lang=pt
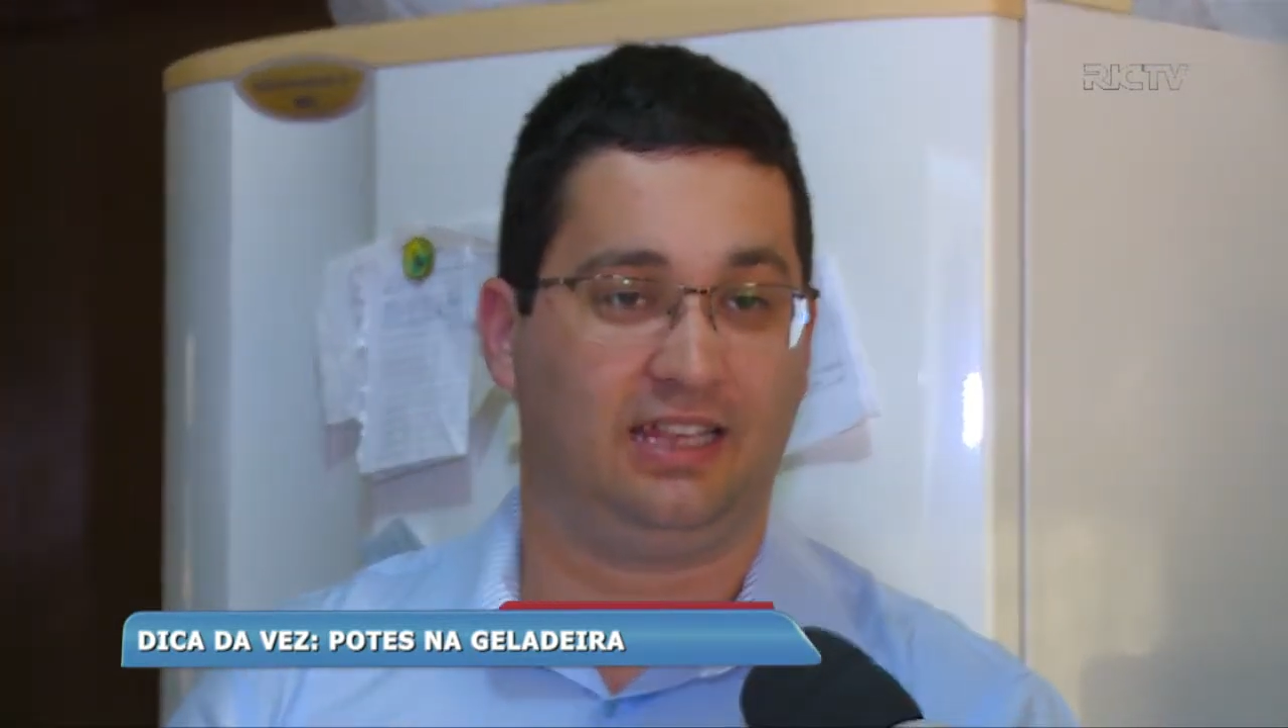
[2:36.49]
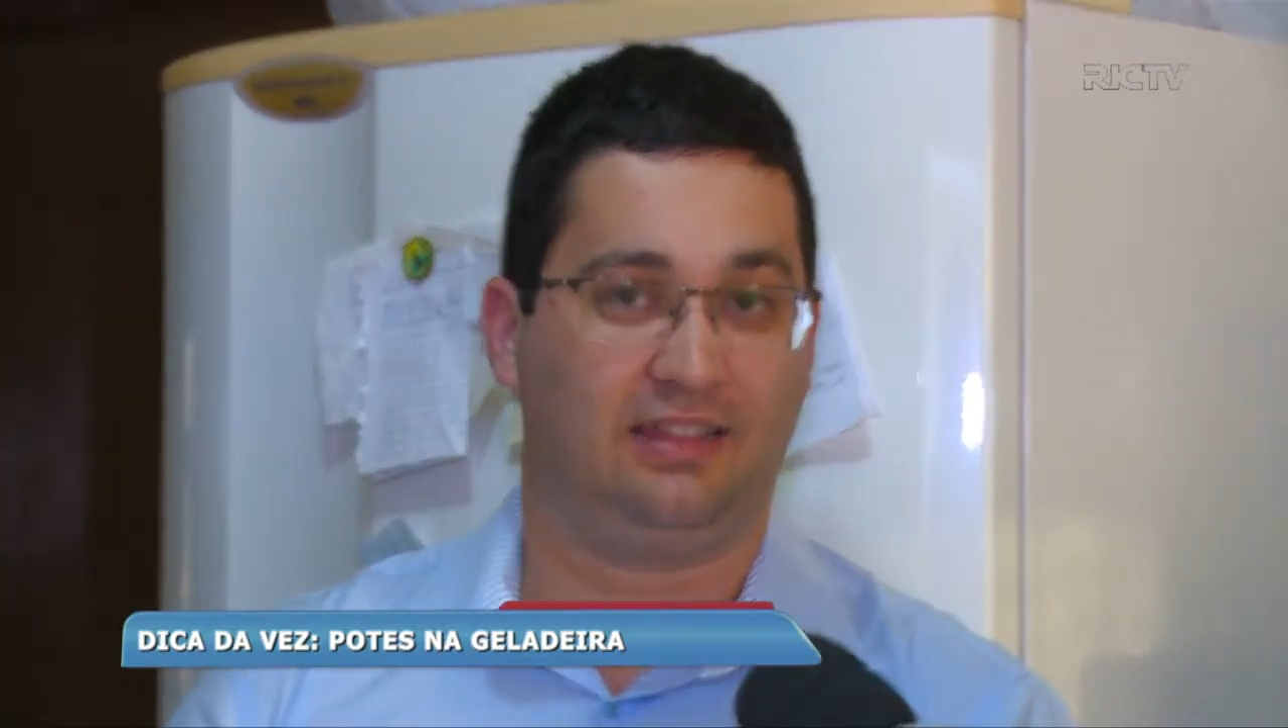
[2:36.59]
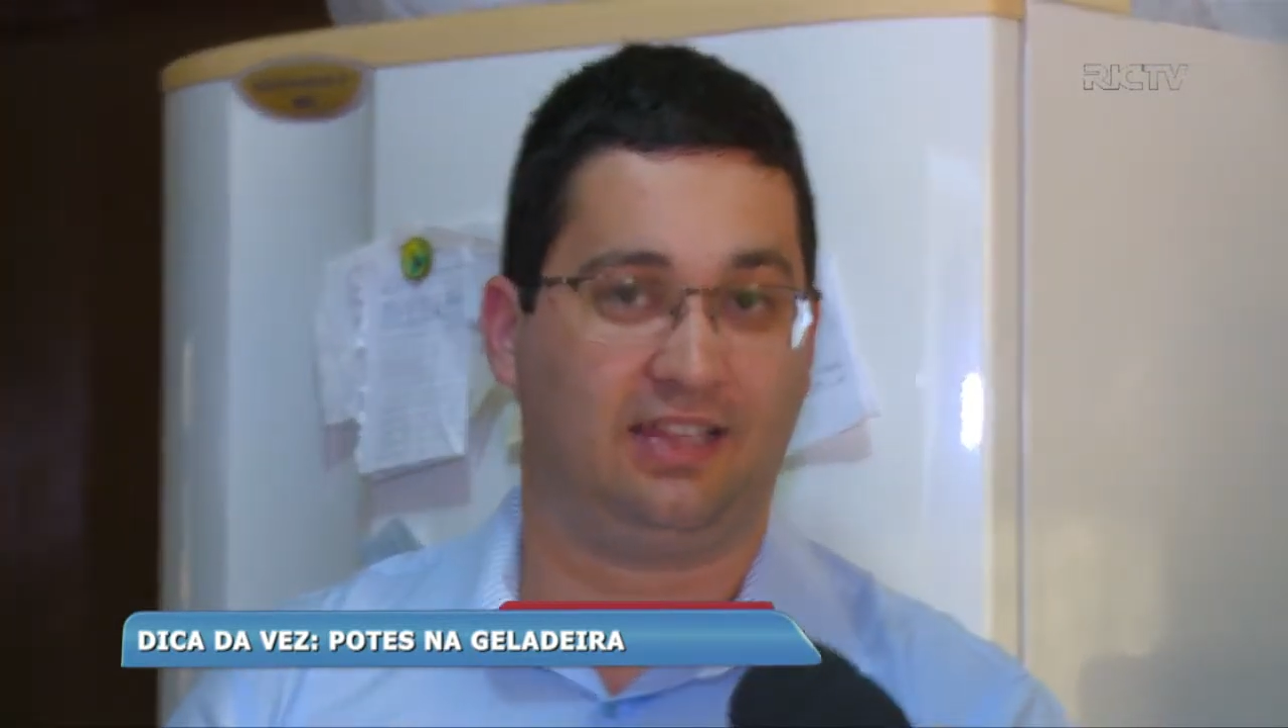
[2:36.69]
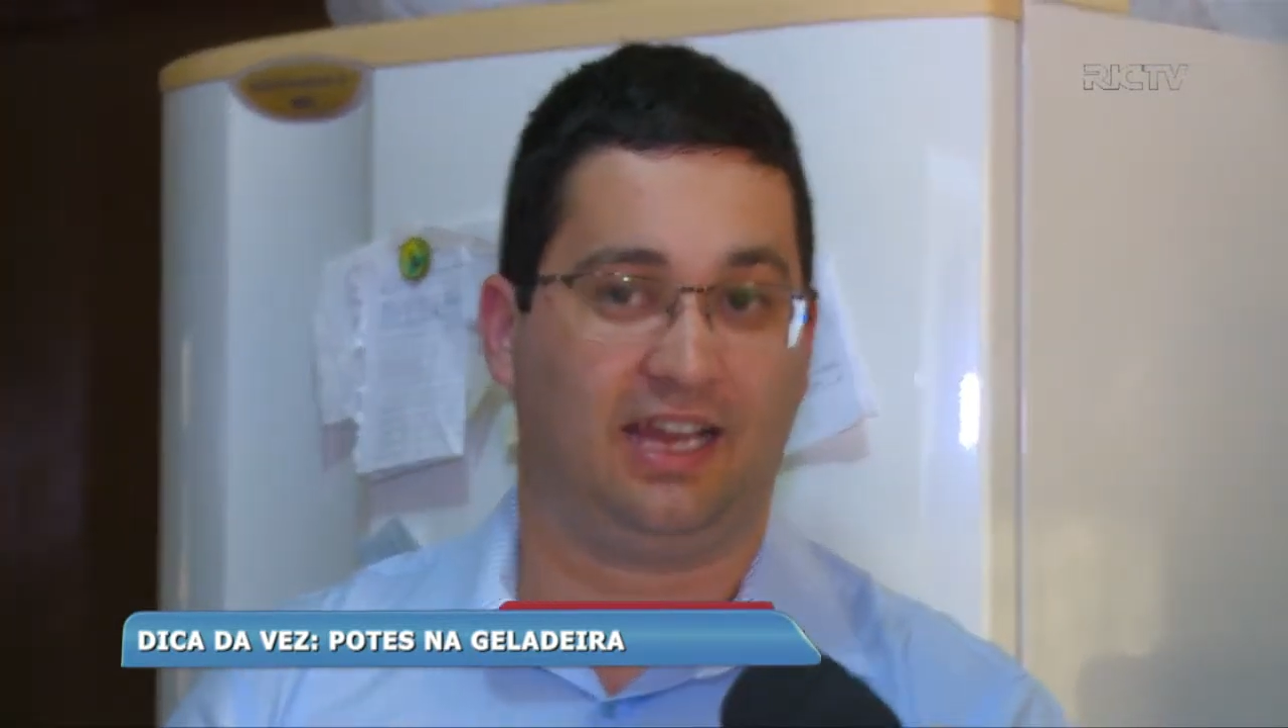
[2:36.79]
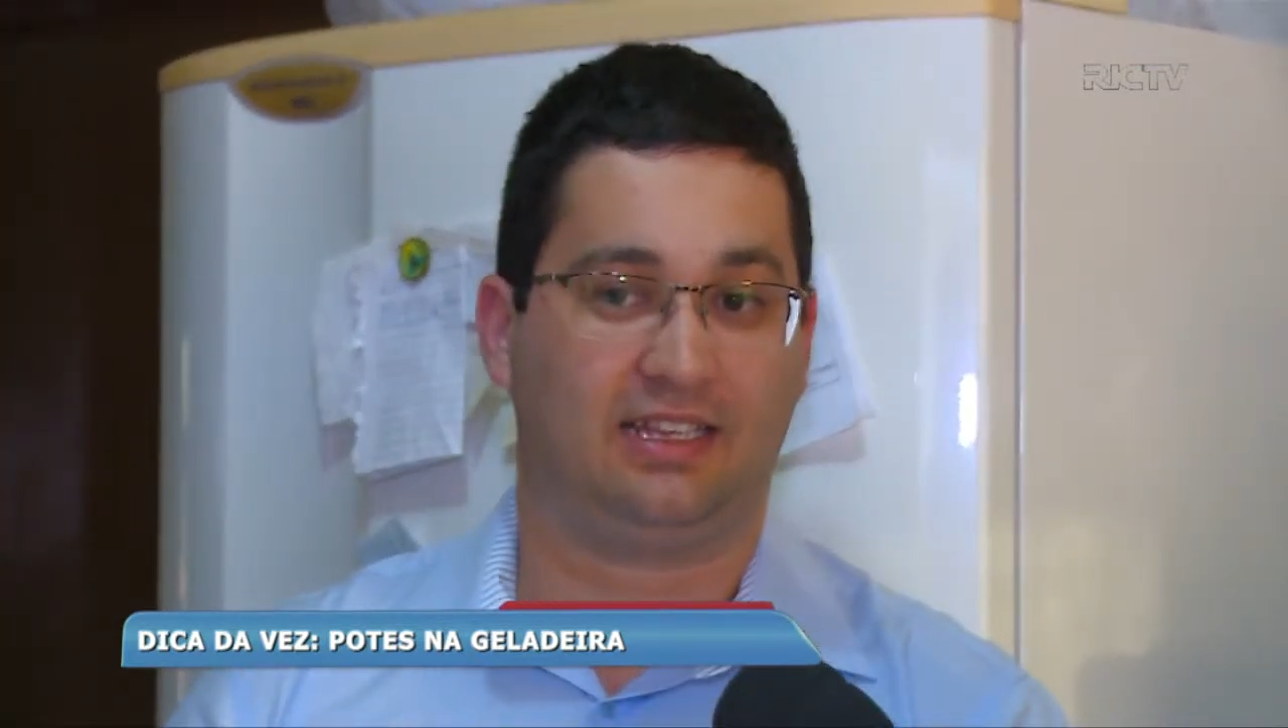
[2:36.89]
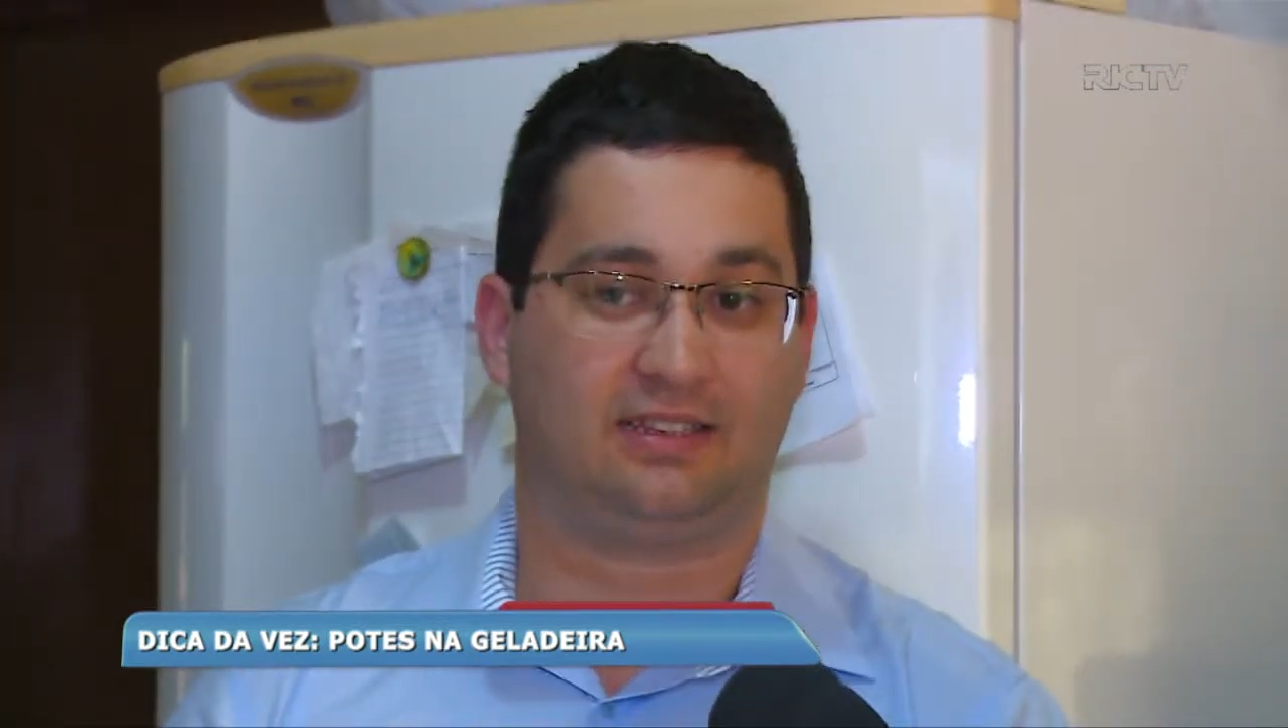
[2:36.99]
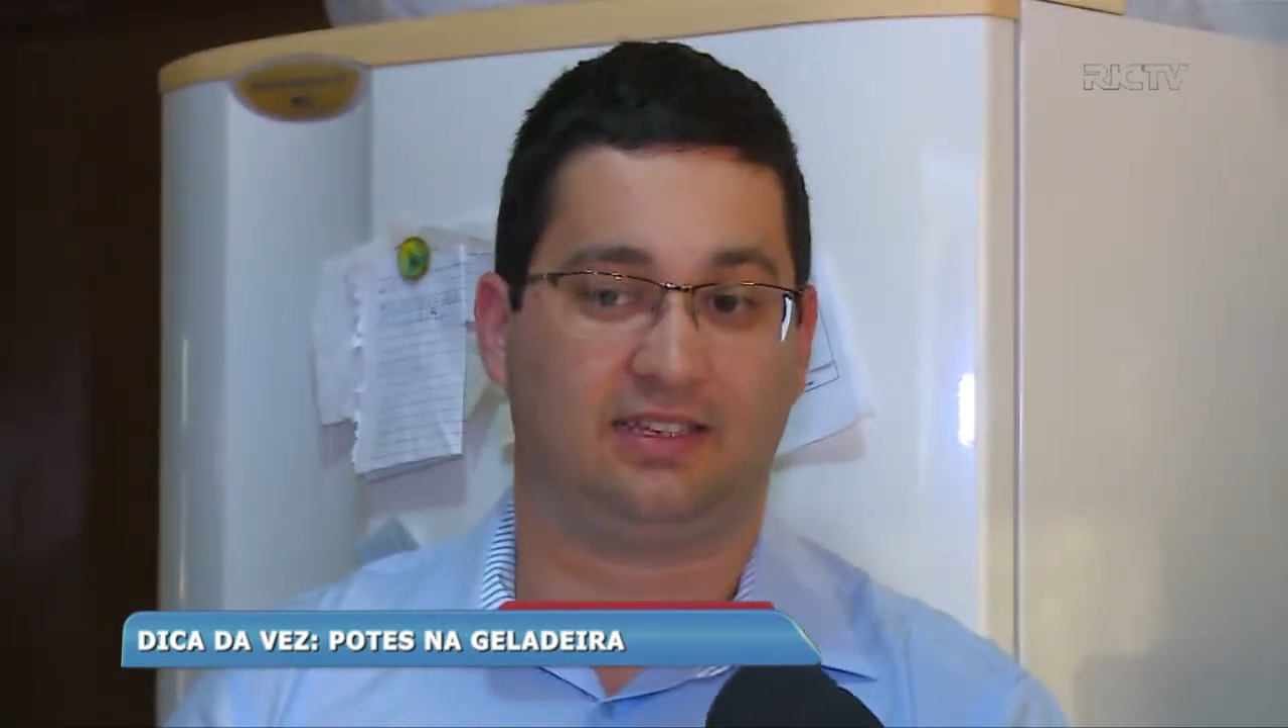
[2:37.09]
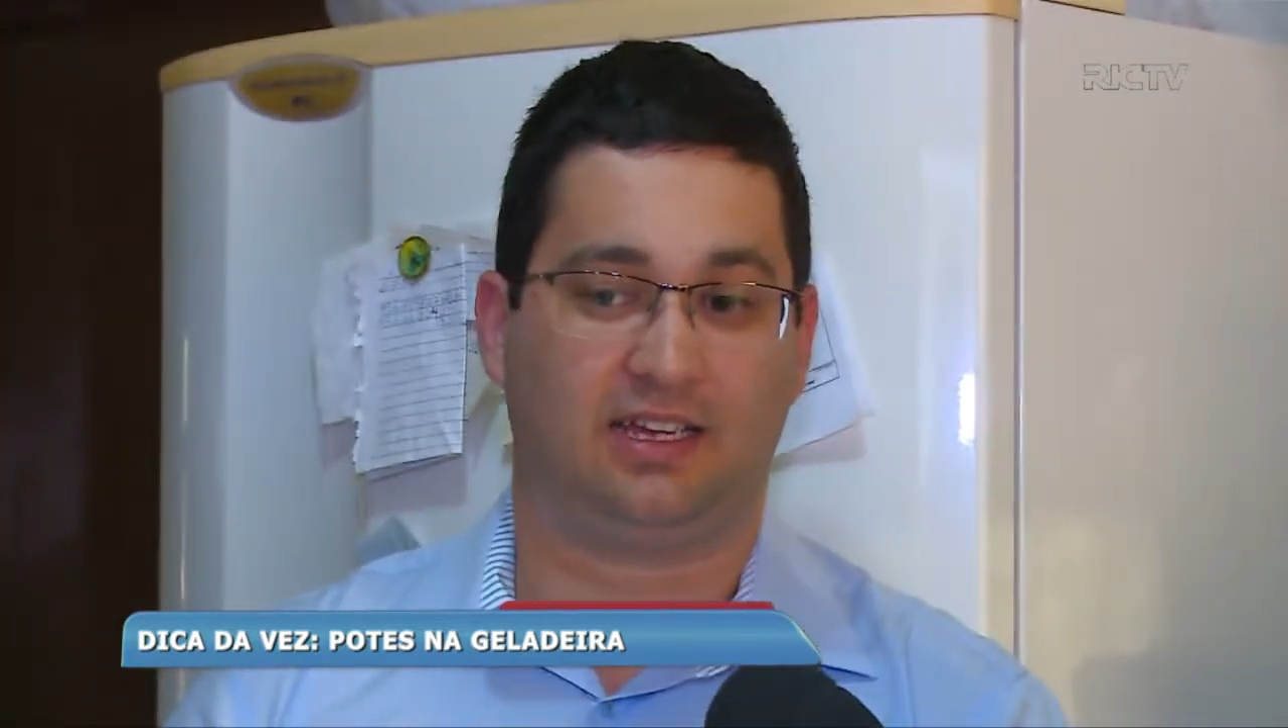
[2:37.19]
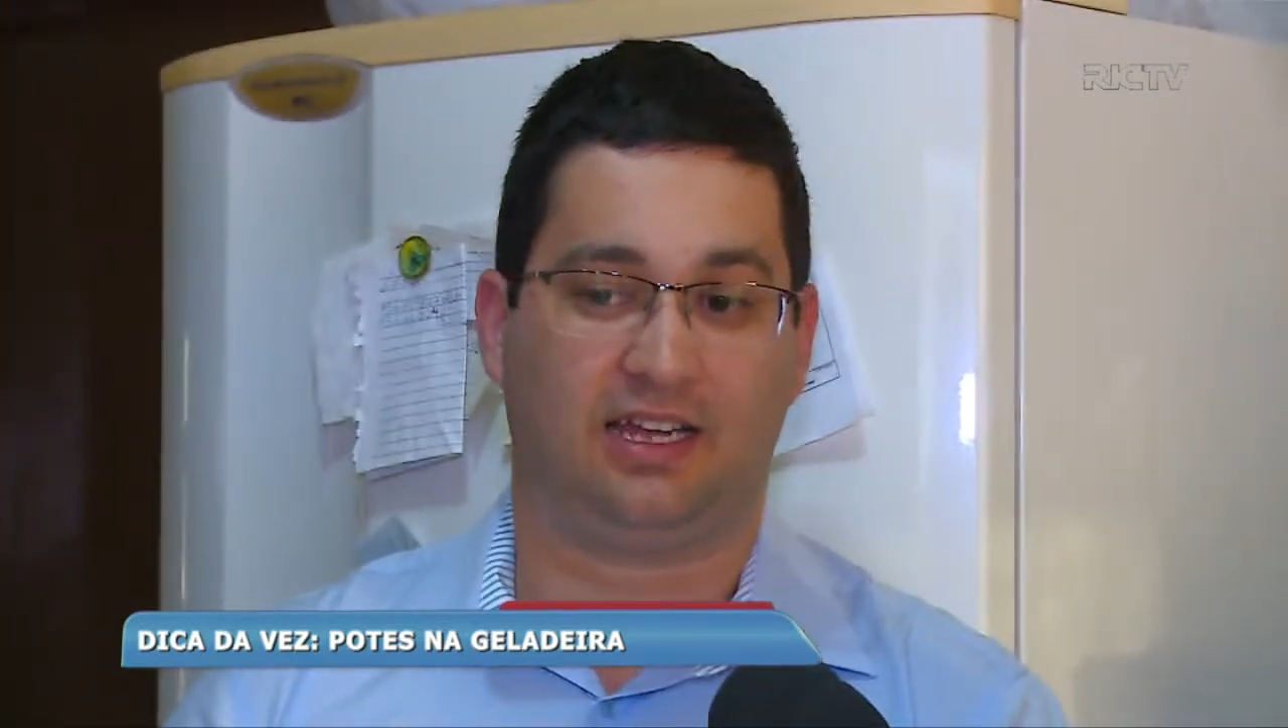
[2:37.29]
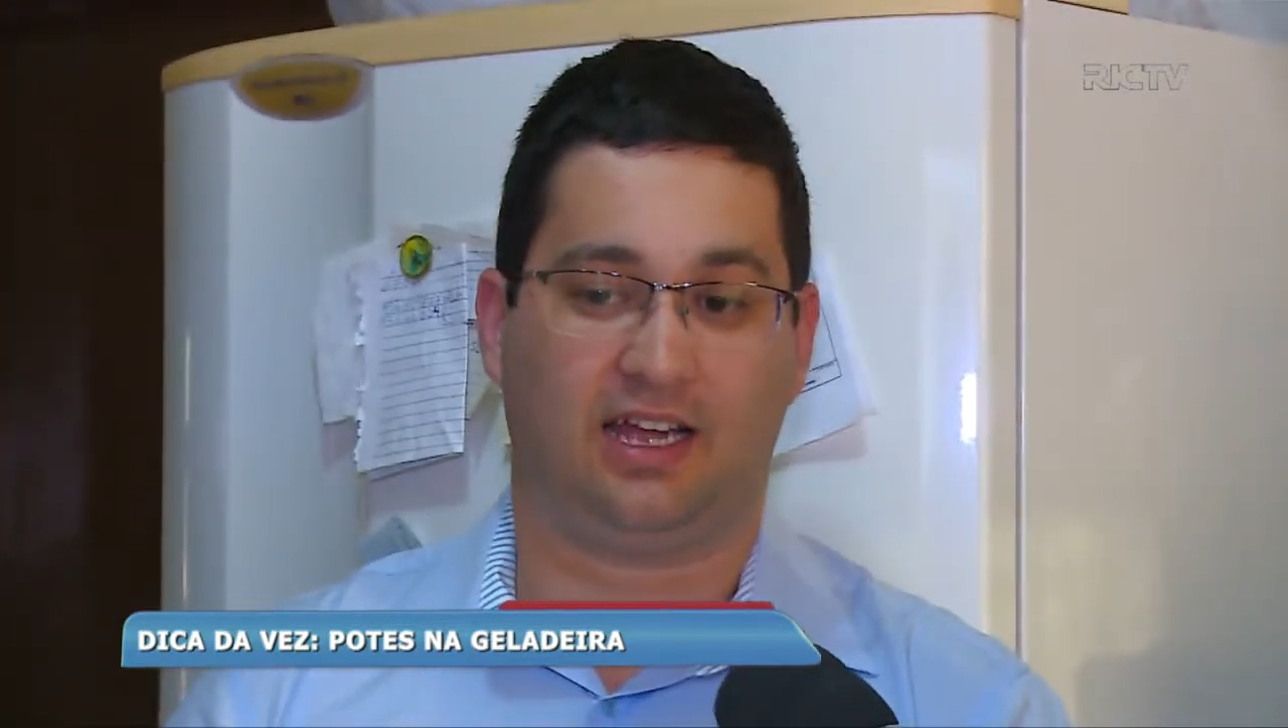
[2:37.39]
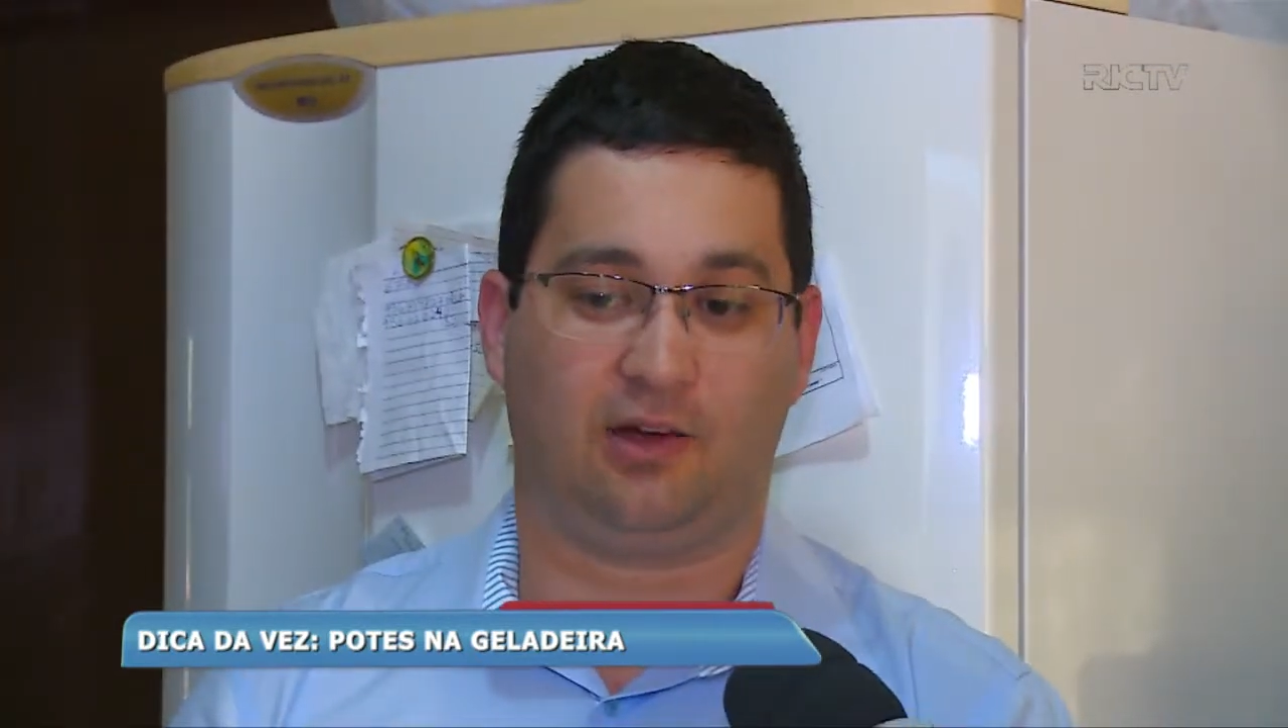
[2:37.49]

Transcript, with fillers: nata,